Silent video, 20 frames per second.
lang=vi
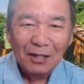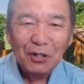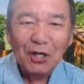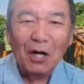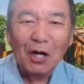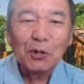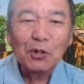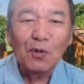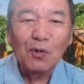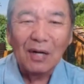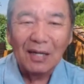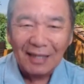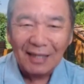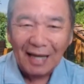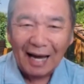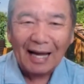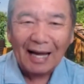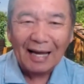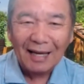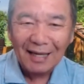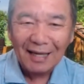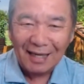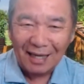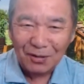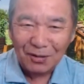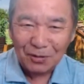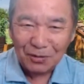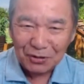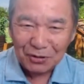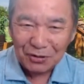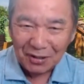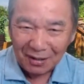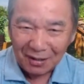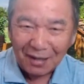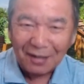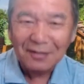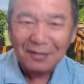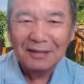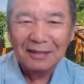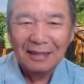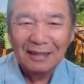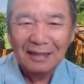cho tôi thả kẻ đồ sơ đời